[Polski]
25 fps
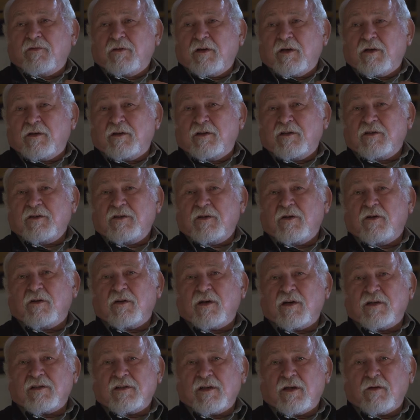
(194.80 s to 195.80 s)
wtedy się
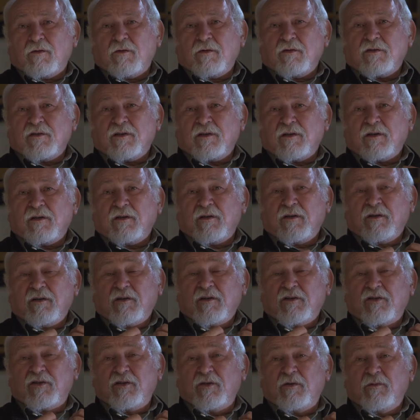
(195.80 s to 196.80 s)
okazało, że
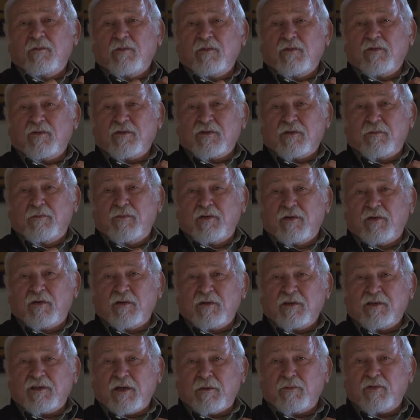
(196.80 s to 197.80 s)
chcą, żeby
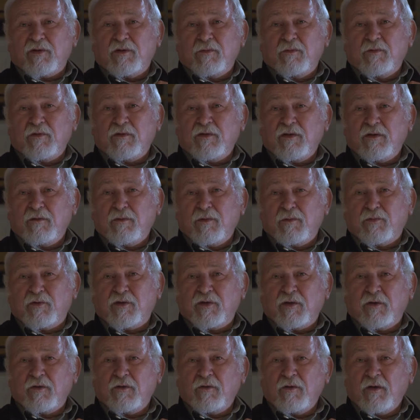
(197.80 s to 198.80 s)
ojca przymusić, by
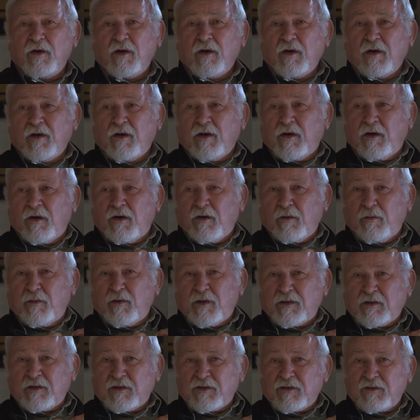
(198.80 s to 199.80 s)
przyjął
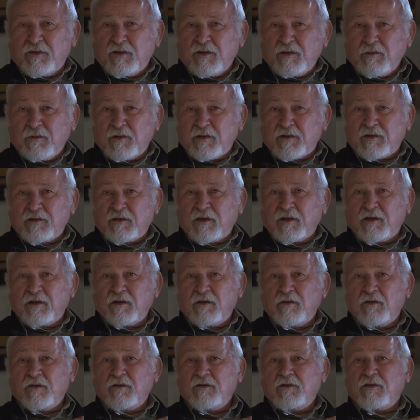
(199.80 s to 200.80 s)
obywatelstwo niemieckie.
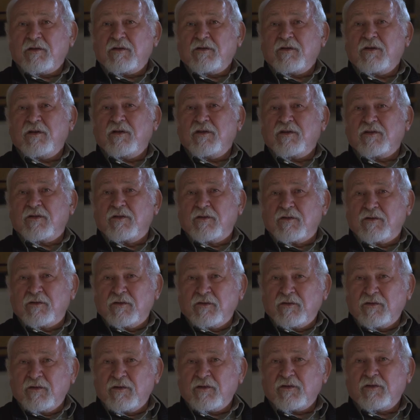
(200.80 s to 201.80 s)
Ojciec się nie
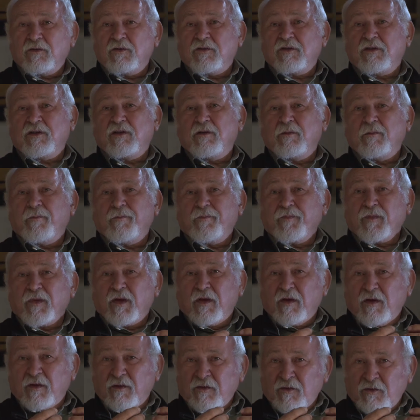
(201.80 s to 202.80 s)
zgodził. W związku z tym
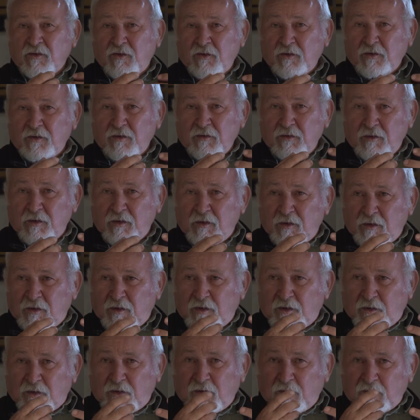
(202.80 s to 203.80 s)
do
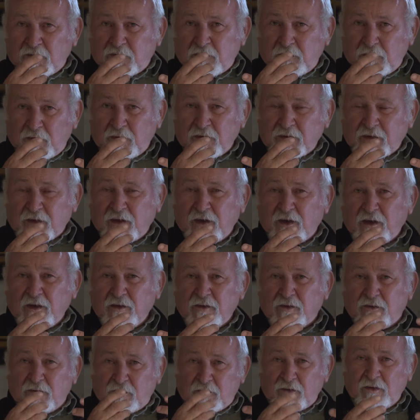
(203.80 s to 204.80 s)
ośrodka
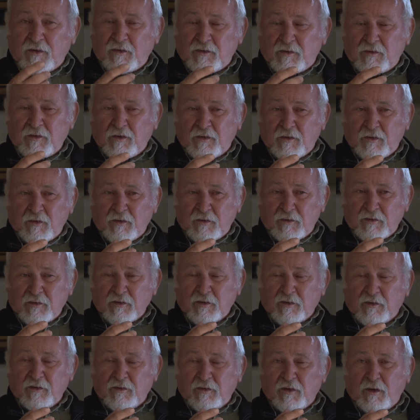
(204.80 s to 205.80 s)
do, do
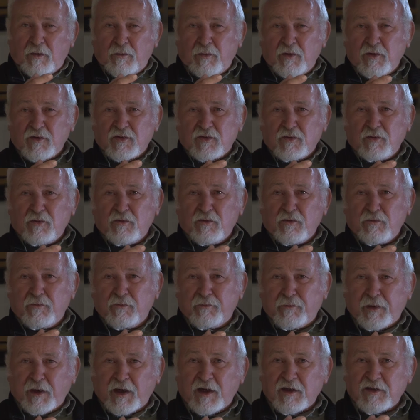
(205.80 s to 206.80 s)

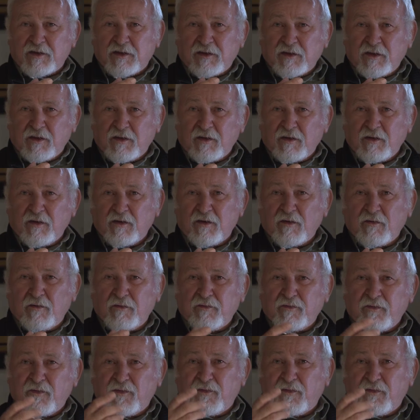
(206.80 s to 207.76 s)
obozu pracy go